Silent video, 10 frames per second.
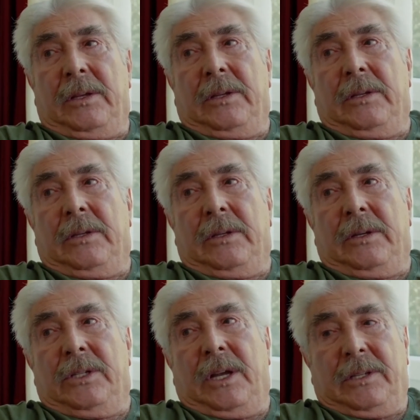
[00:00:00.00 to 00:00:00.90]
Ee,
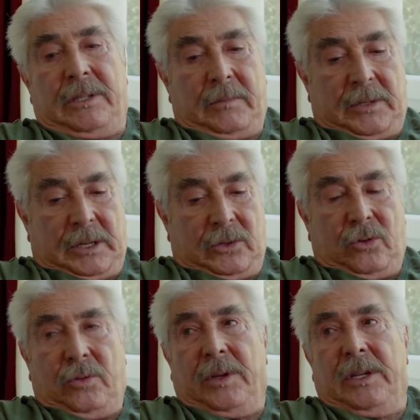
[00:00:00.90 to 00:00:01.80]
rica etsem sen
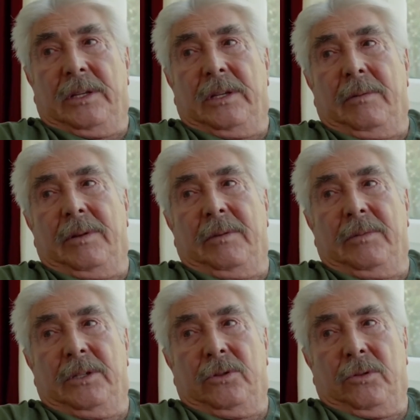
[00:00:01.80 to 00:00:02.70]
çorbayı yedirebilir
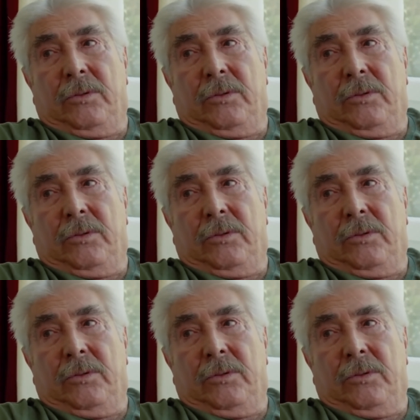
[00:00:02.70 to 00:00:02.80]
misin